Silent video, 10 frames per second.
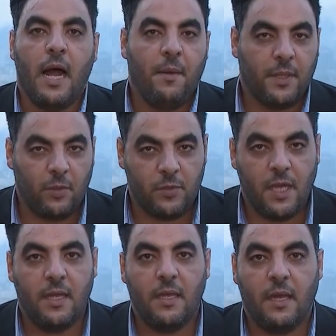أحمد
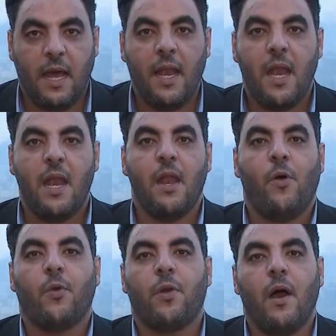حسين
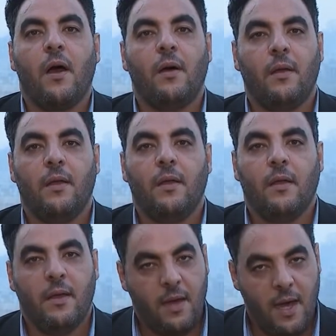الحرة
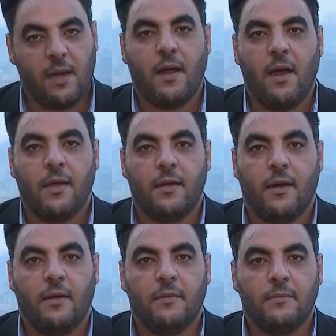
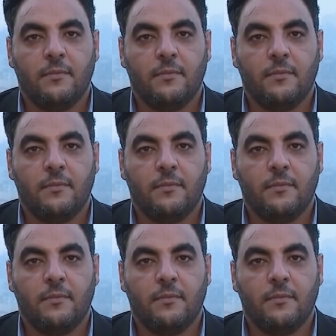القاهرة